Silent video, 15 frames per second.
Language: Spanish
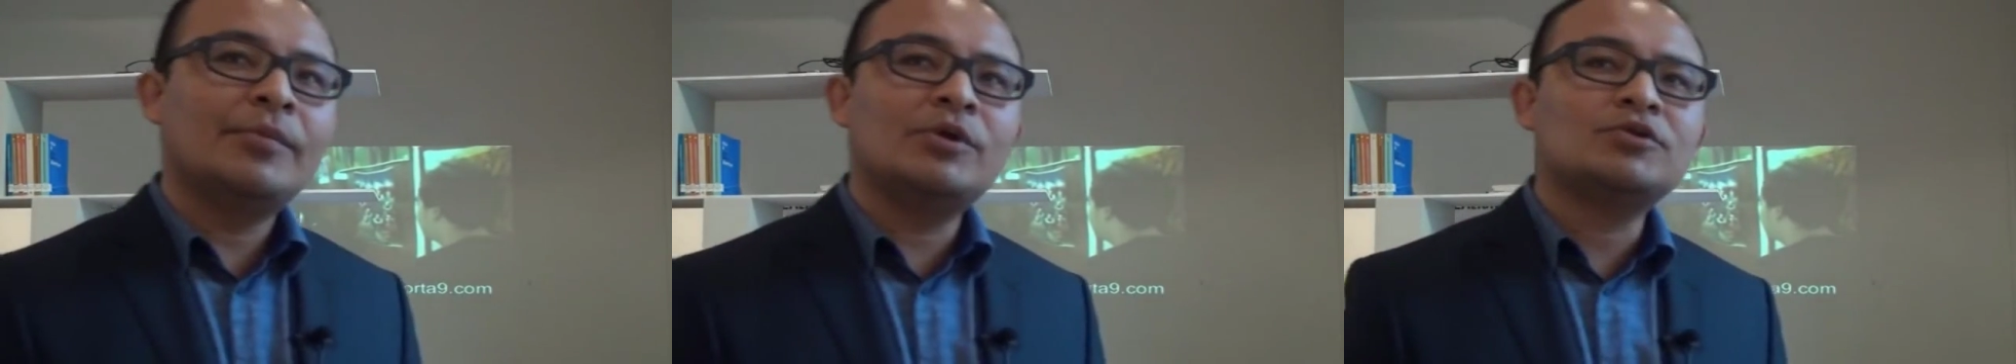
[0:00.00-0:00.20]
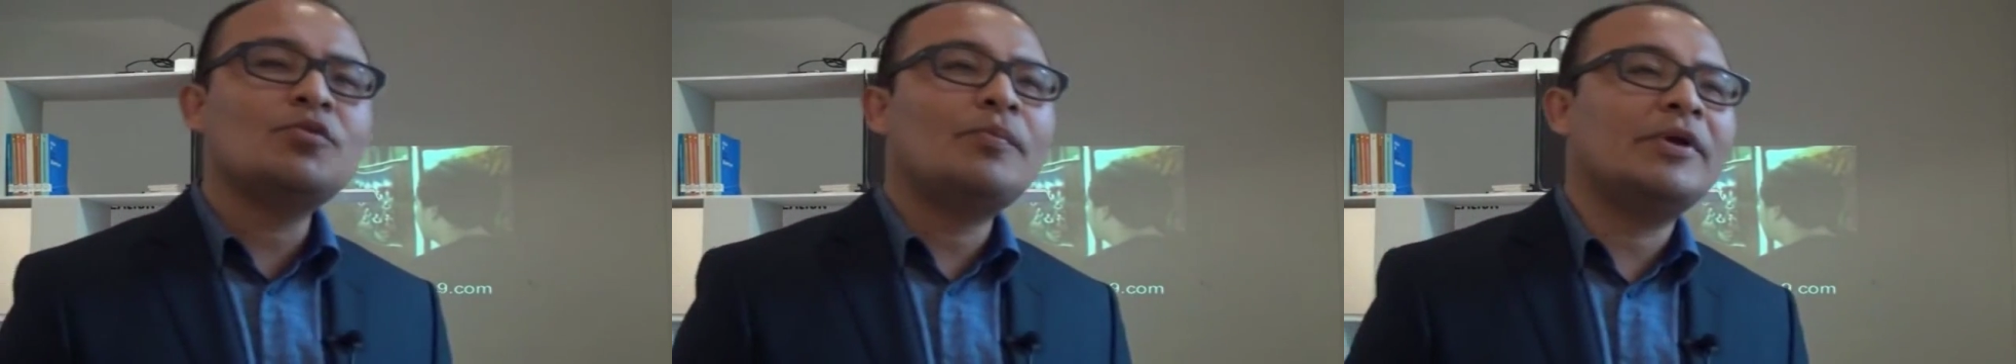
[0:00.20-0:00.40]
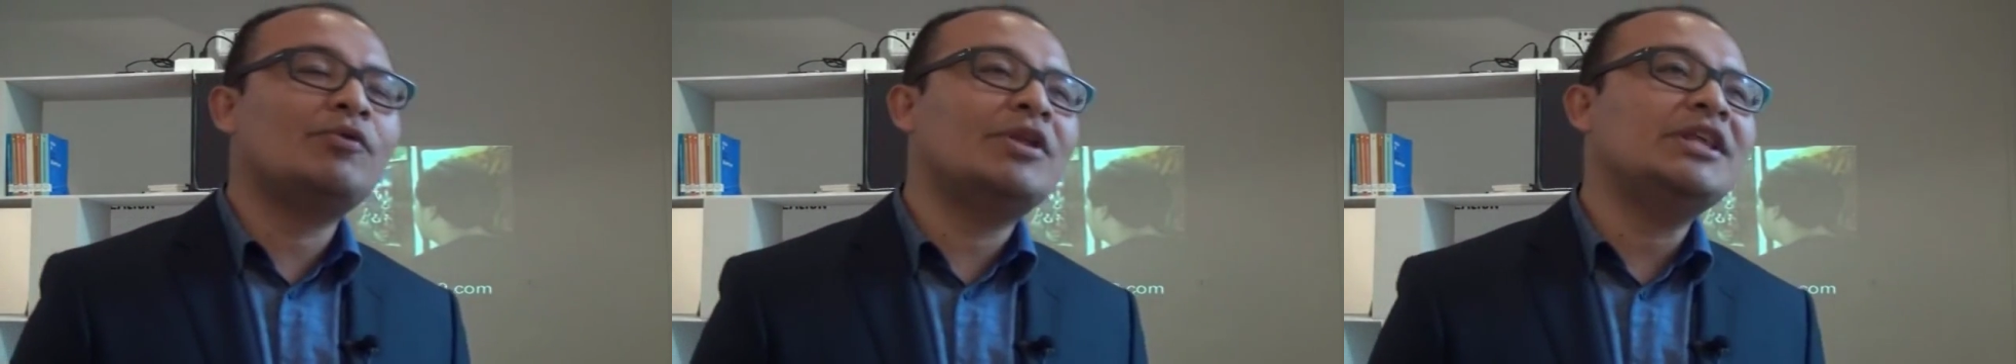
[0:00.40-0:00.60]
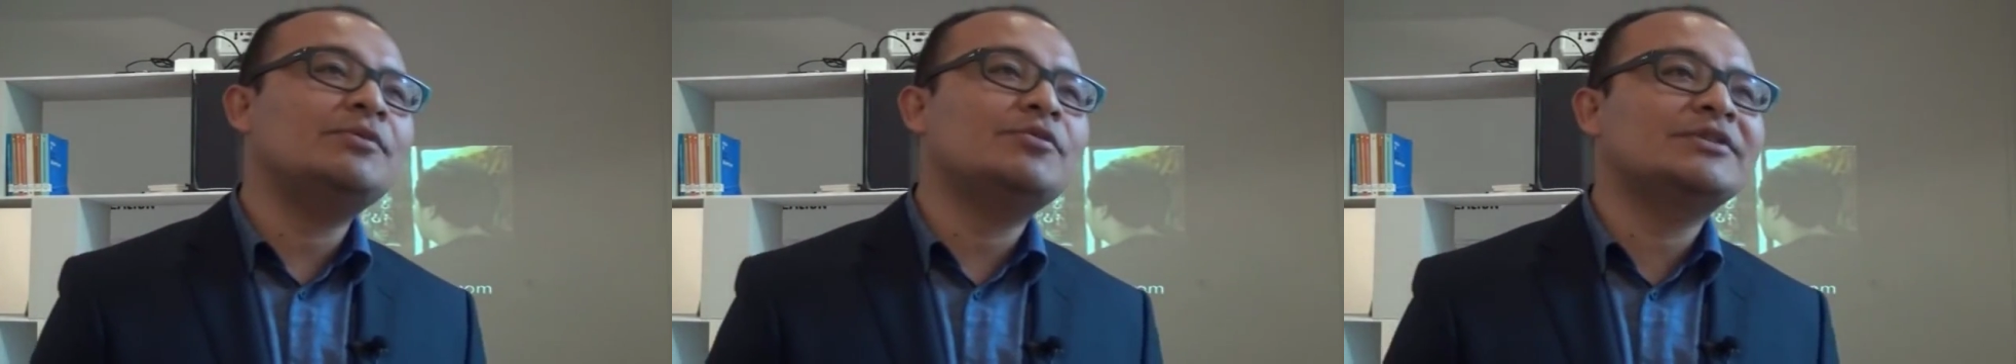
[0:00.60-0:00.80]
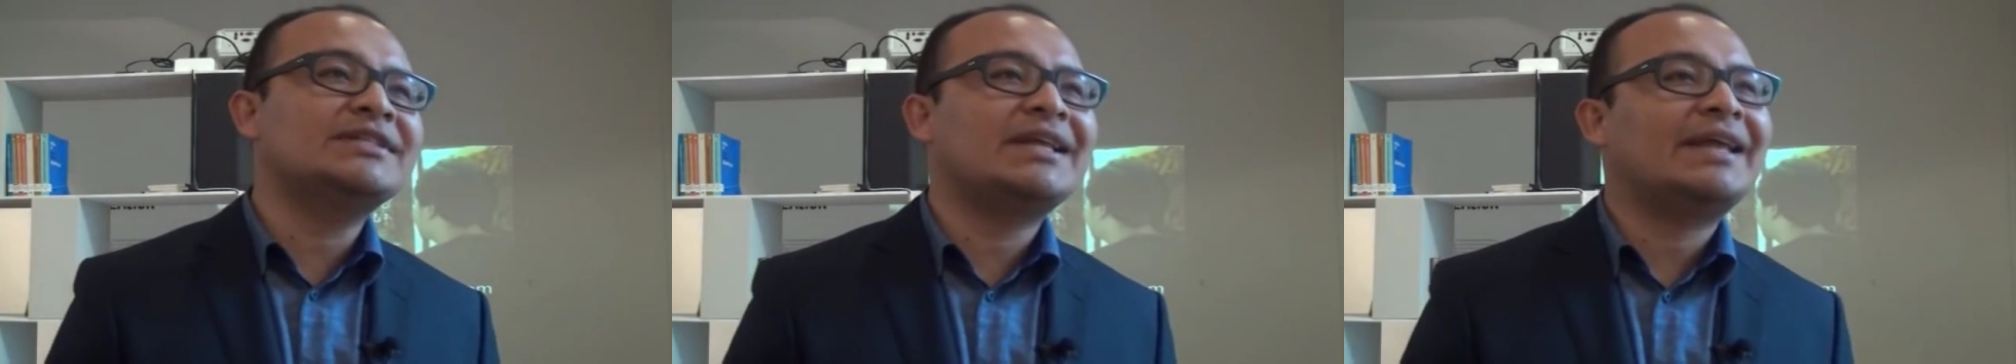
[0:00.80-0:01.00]
pero es un
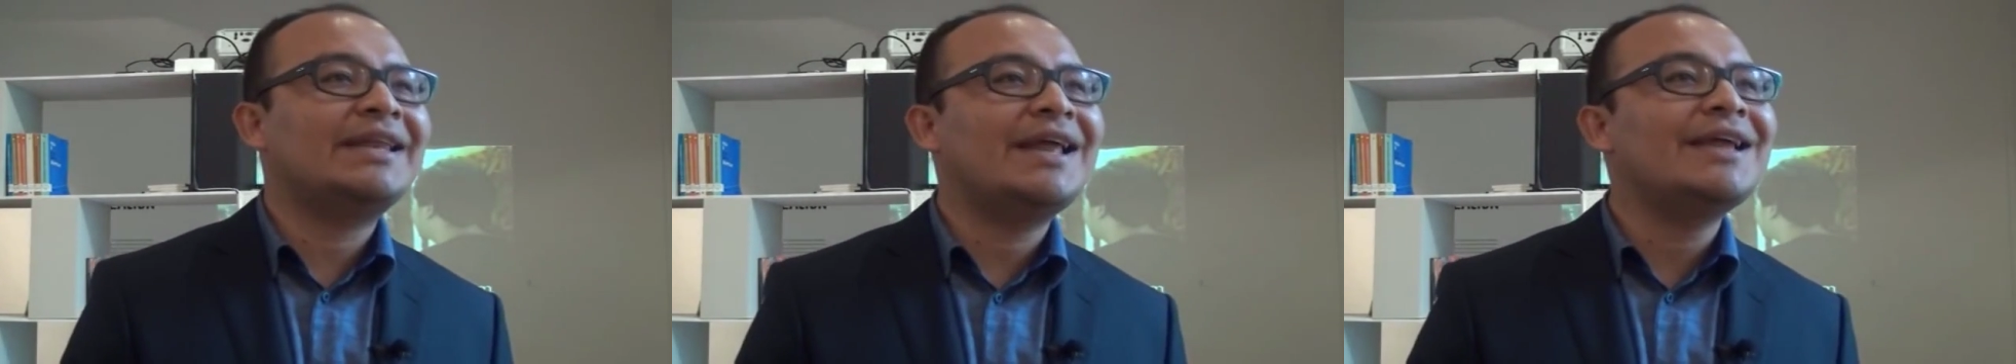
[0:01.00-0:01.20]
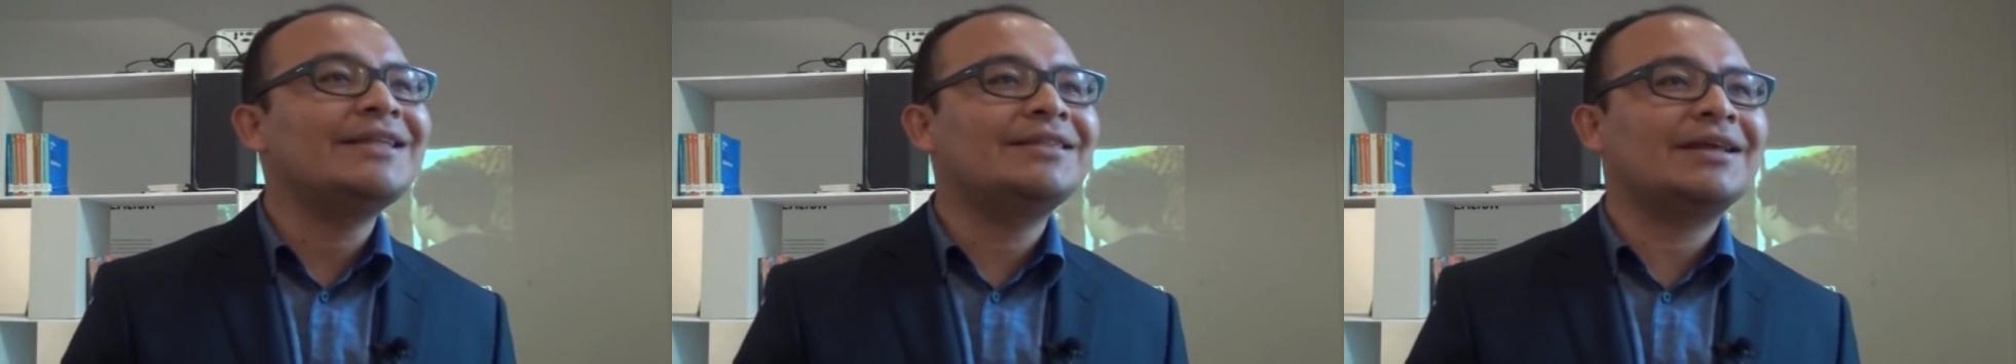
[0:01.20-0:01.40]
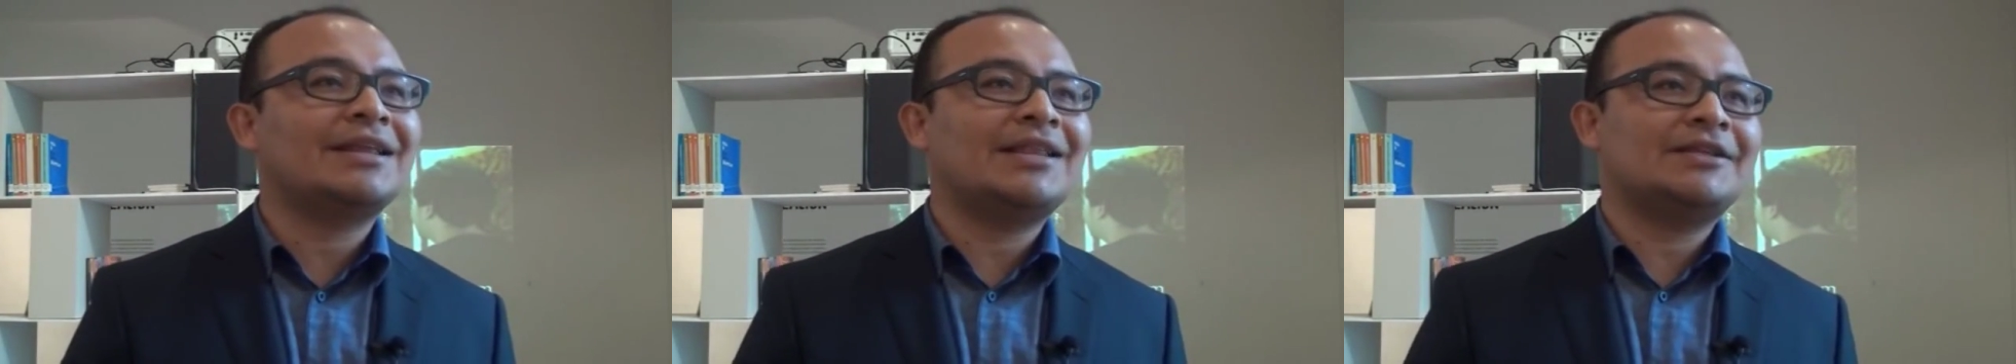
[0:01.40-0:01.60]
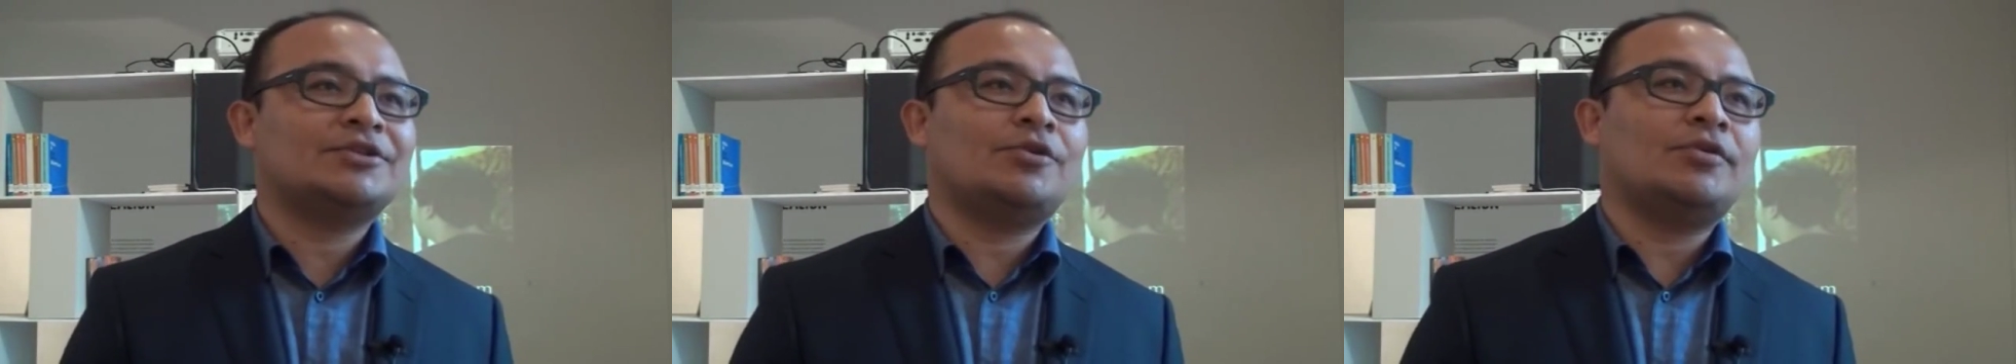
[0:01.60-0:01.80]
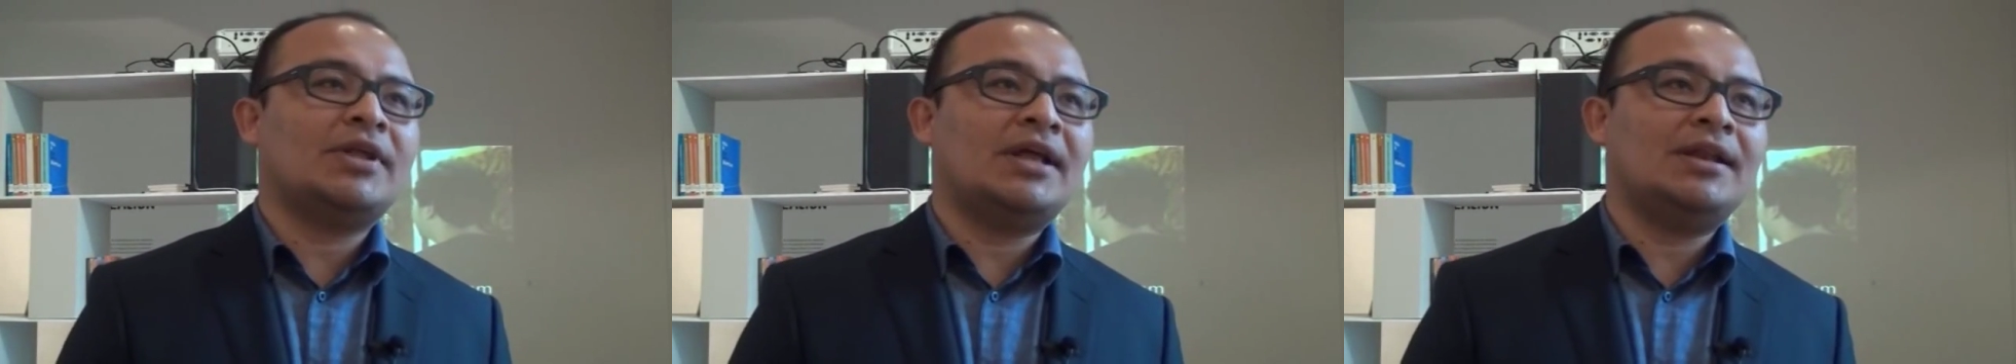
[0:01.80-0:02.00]
peruanismo, si se quiere,
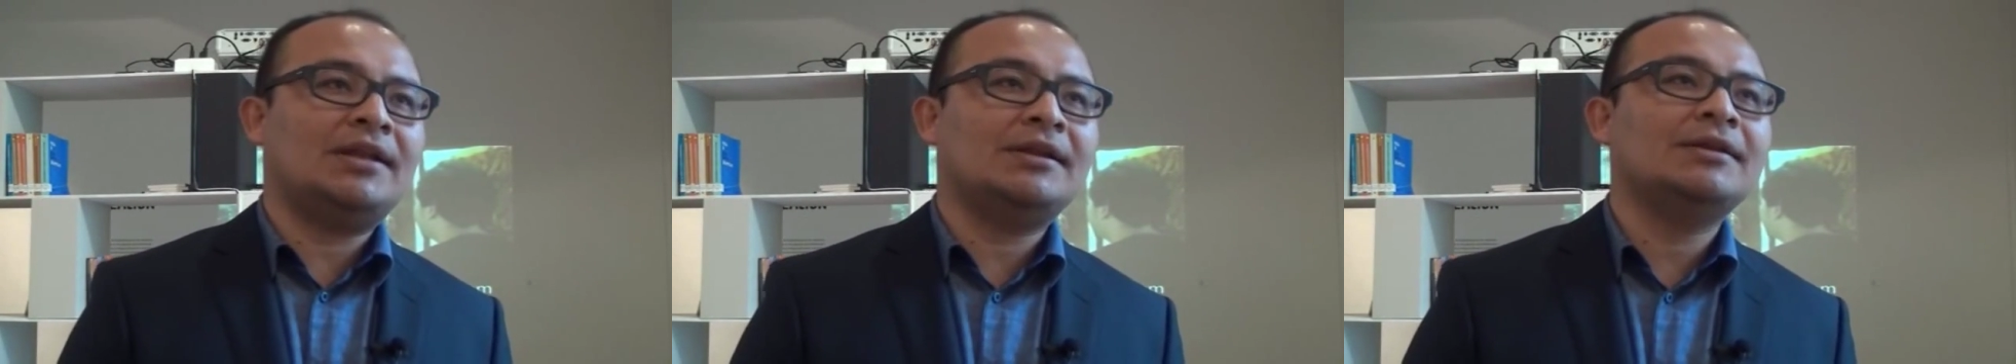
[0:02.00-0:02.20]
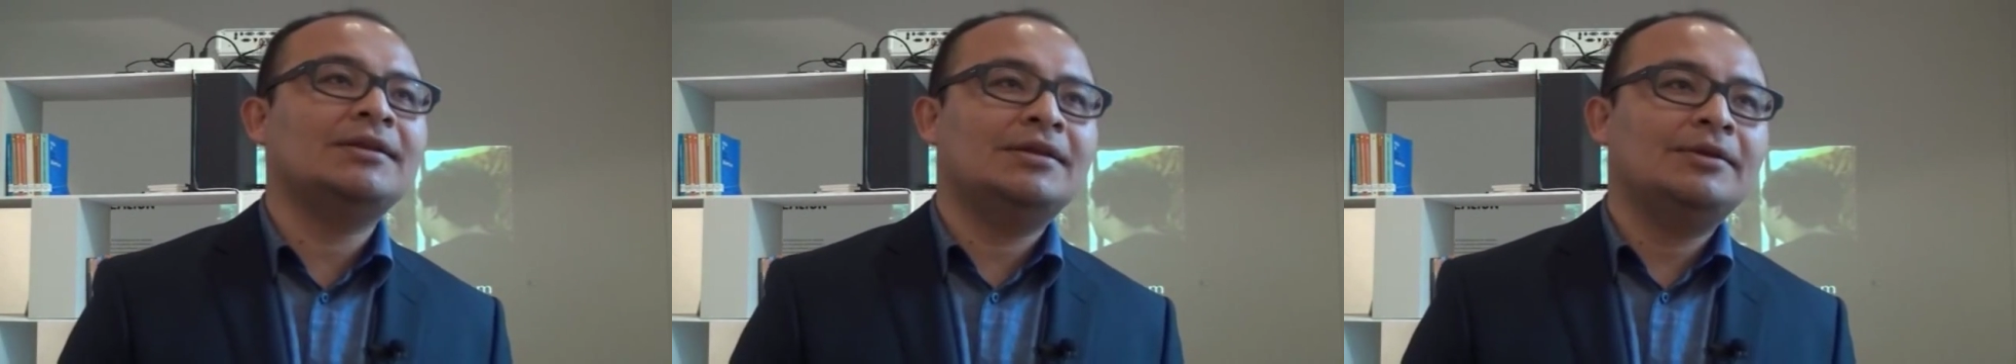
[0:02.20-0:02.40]
internacional,